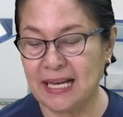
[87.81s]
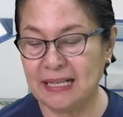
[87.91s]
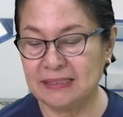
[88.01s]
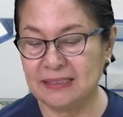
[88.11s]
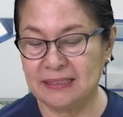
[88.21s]

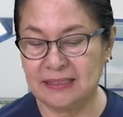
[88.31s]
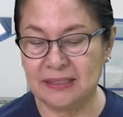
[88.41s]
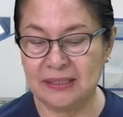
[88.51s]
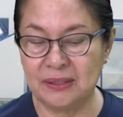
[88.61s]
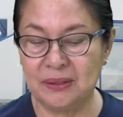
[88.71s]
At
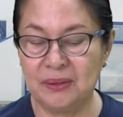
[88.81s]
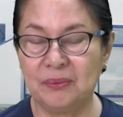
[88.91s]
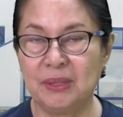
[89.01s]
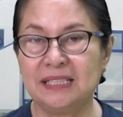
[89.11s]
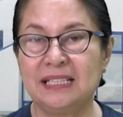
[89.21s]
uh,
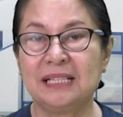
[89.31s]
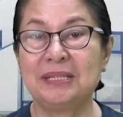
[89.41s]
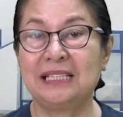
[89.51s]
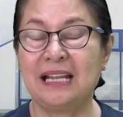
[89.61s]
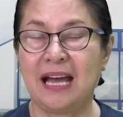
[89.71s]
wag nang
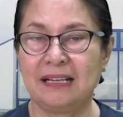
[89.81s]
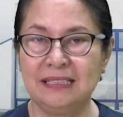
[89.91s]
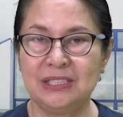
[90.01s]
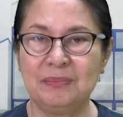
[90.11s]
manalangin.